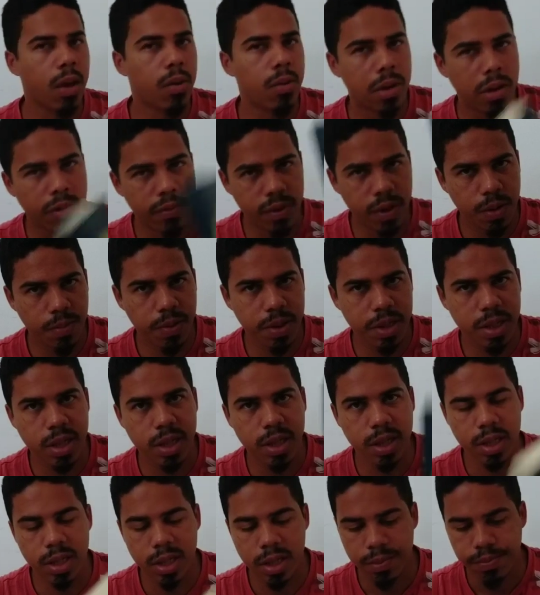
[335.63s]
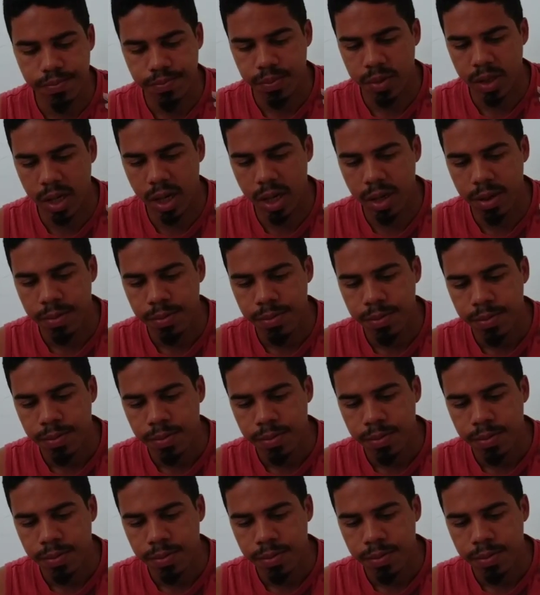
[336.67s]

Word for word: é um livro de pesquisa, né?